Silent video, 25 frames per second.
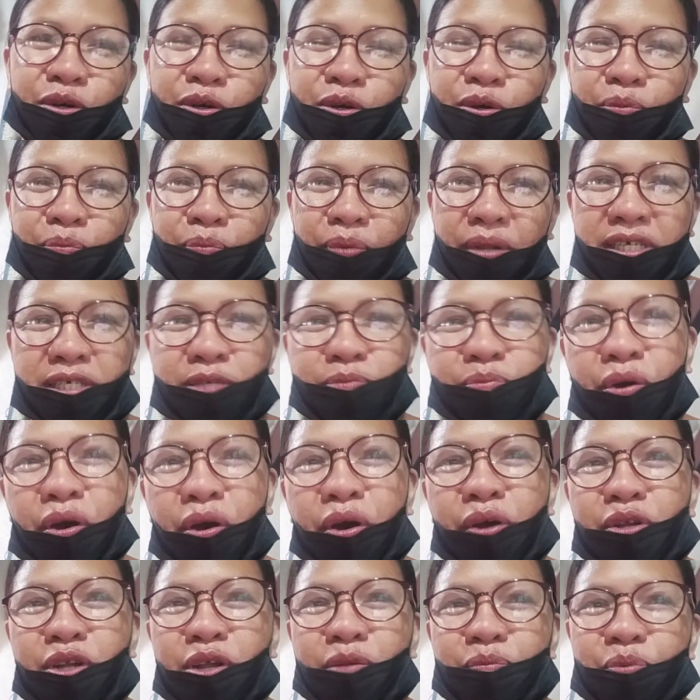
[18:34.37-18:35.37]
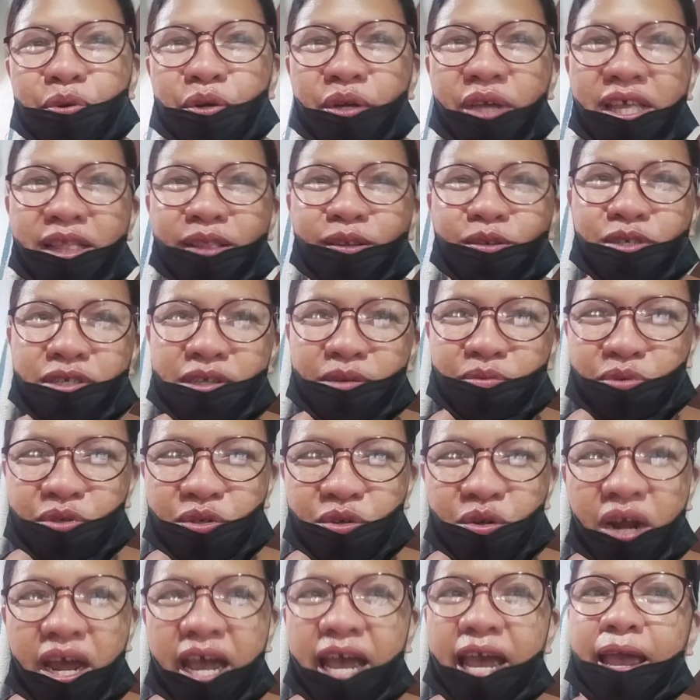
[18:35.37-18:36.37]
please po, don't forget to
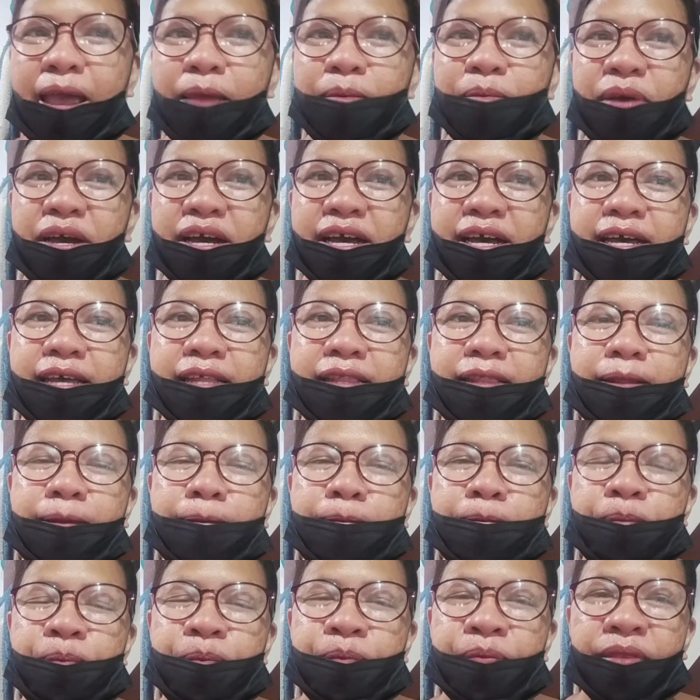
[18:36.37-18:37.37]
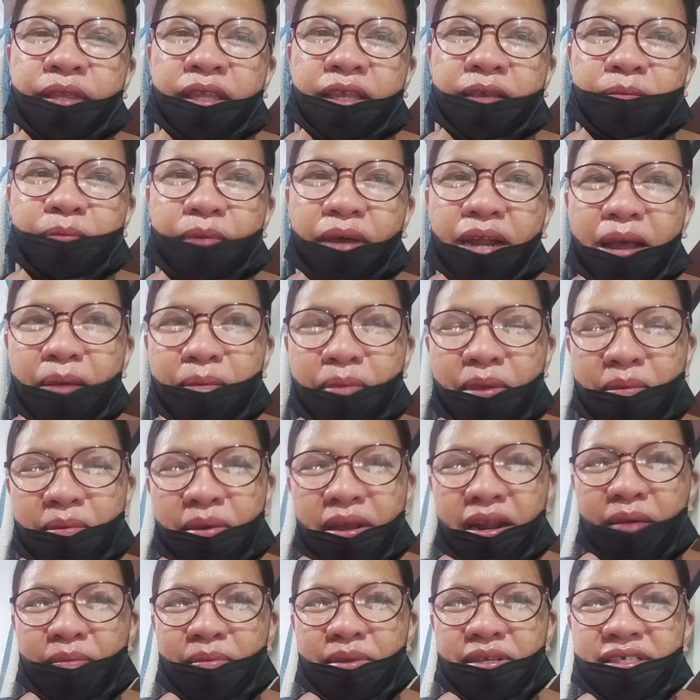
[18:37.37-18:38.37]
subscribe at maraming
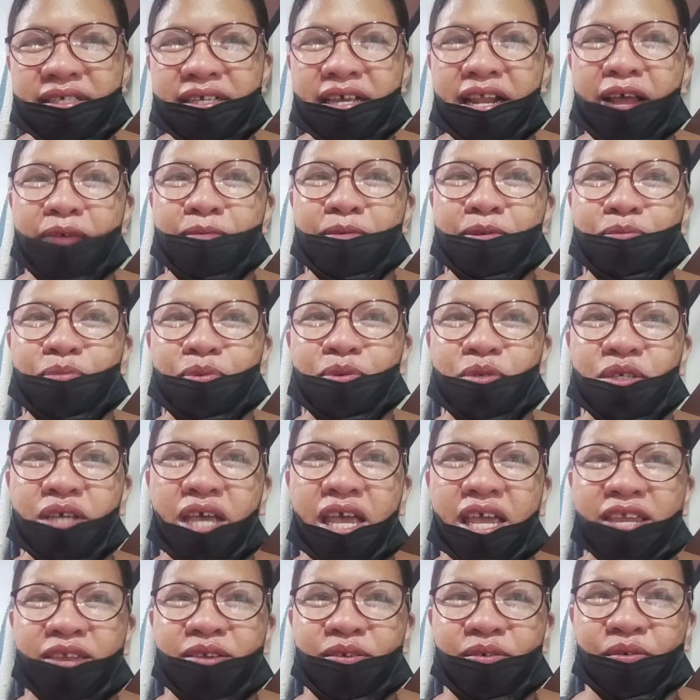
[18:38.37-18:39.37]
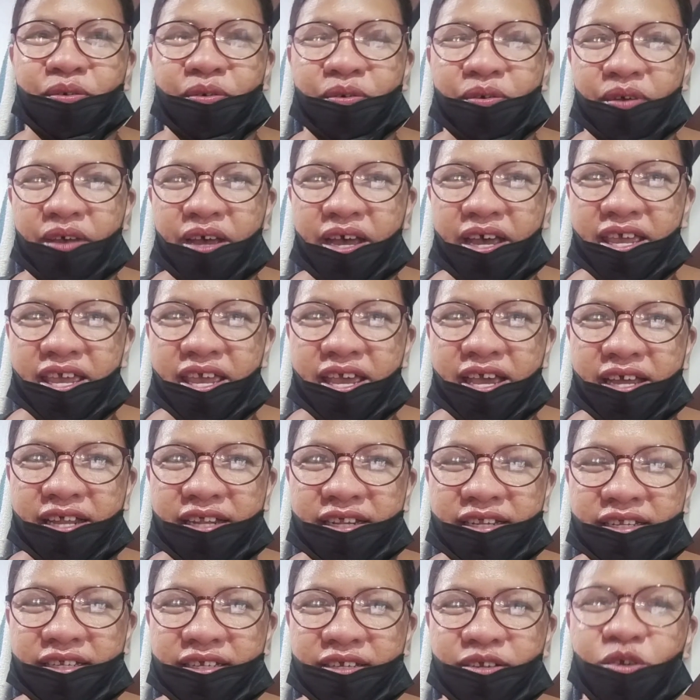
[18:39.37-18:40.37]
maraming salamat po sa inyo. Ayan.
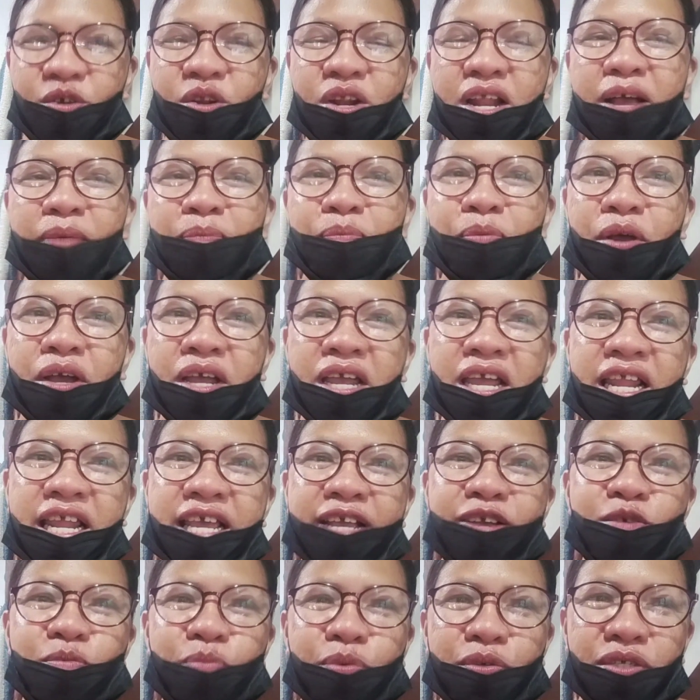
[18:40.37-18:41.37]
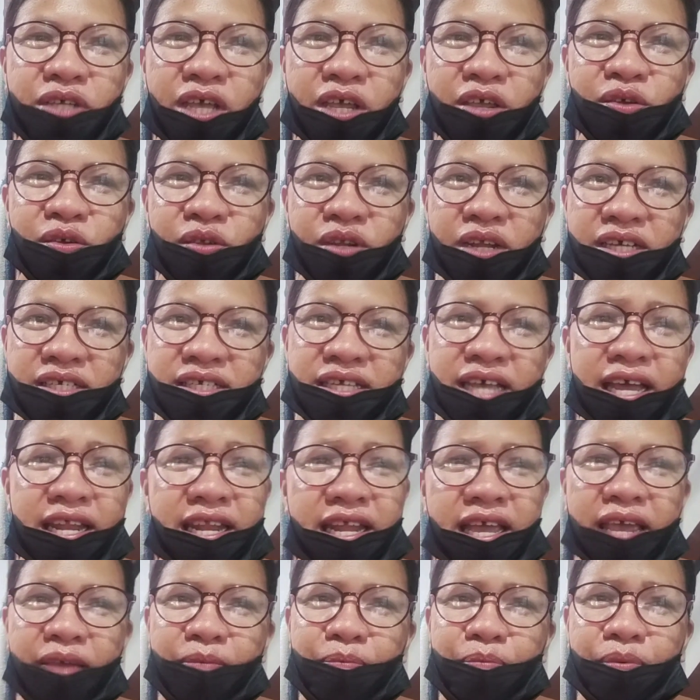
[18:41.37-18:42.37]
Yun lang po ang hiling ko po sa inyo na
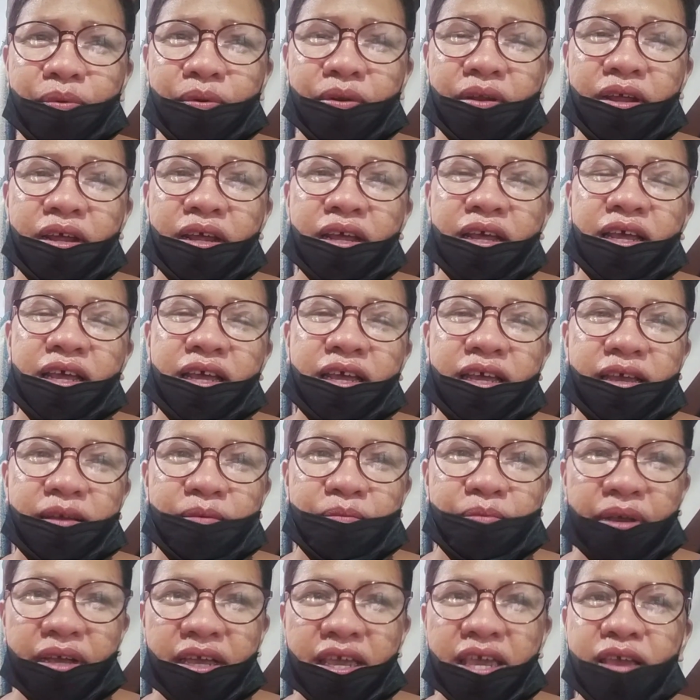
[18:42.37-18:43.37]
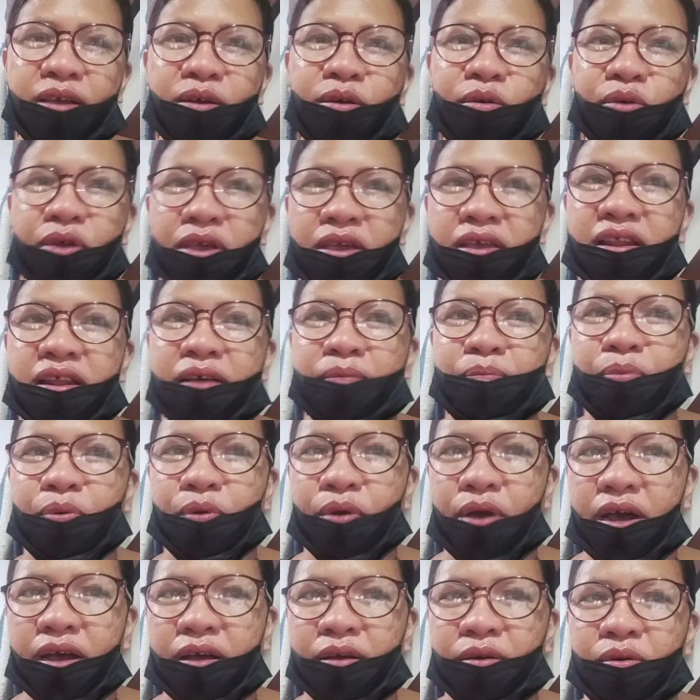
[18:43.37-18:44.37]
sana maging okay na po
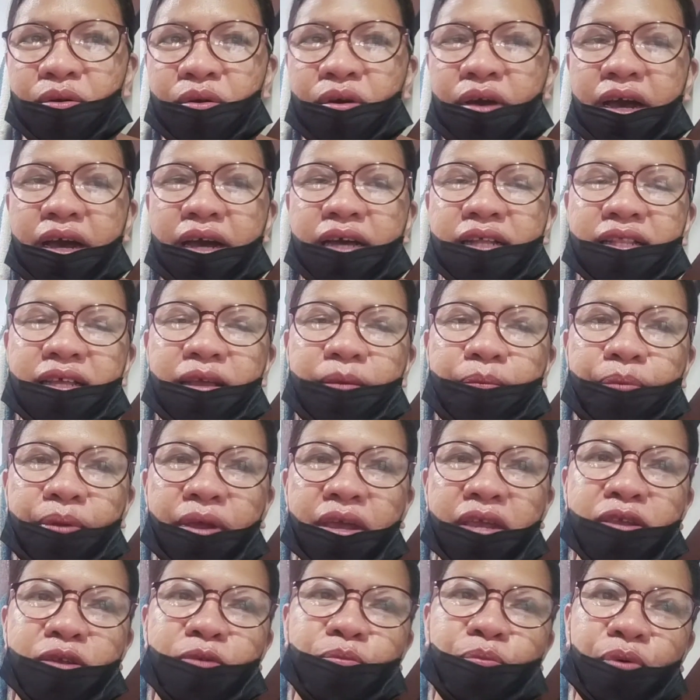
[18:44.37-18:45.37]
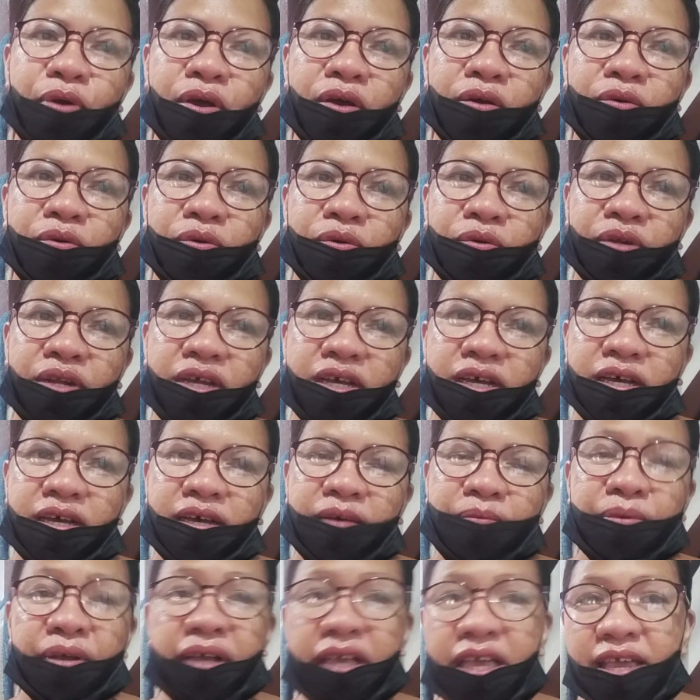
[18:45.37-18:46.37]
ako at i-pray nyo po ako na
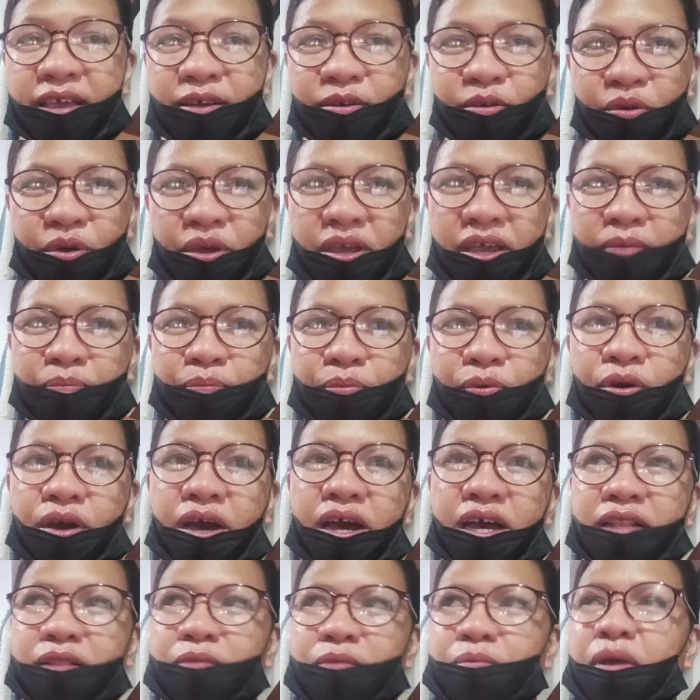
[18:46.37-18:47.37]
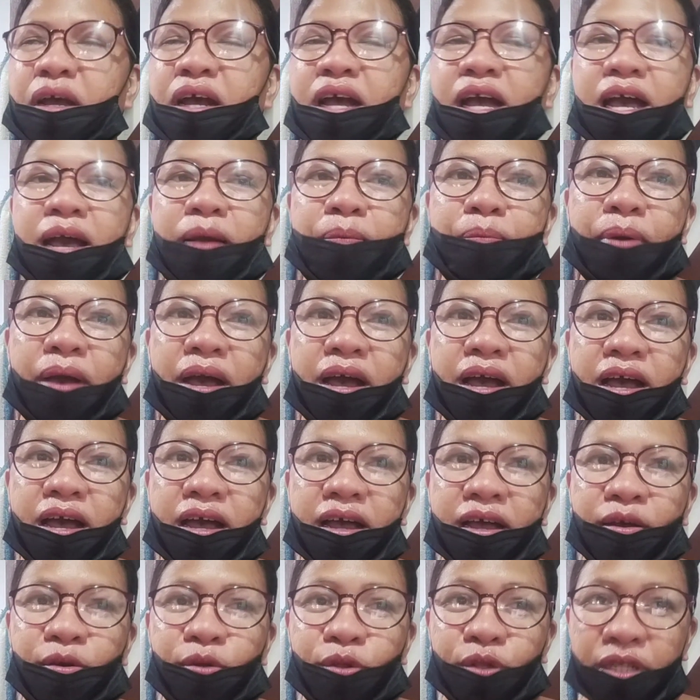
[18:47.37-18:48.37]
maging okay po at
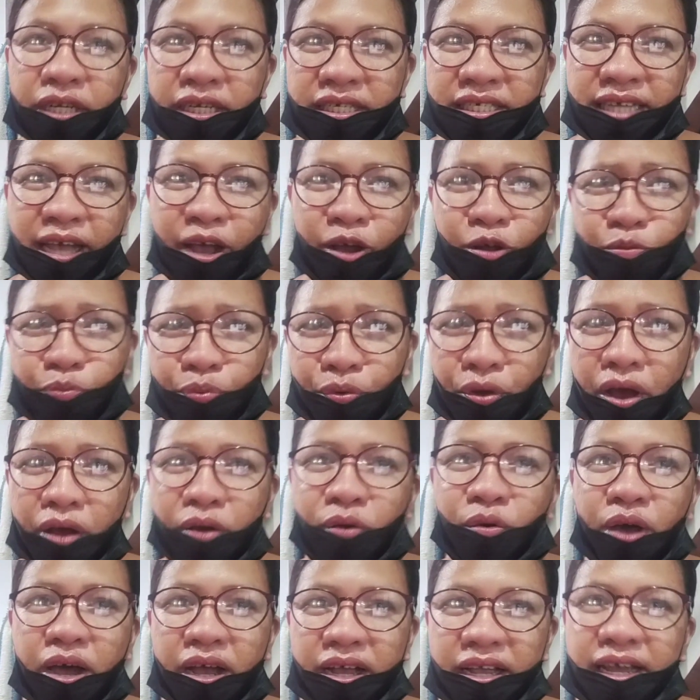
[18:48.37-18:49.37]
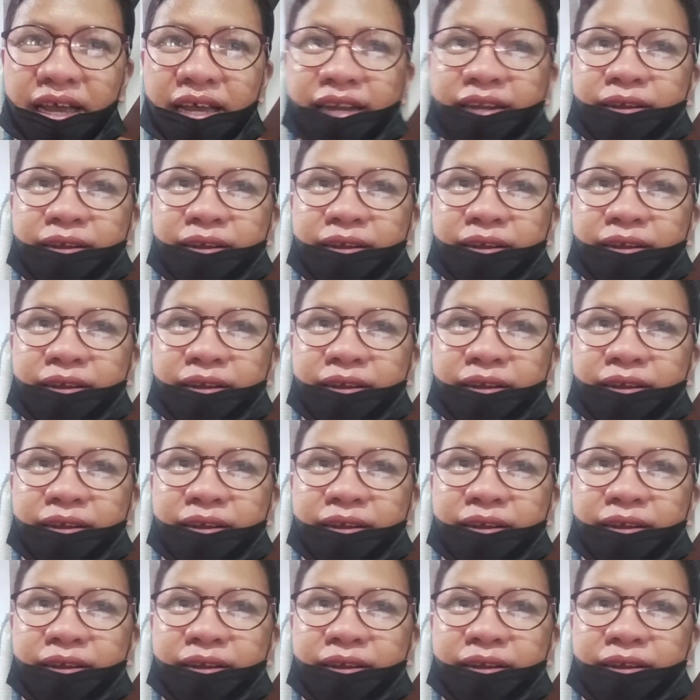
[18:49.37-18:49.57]
makapa-ultrasound po ako agad.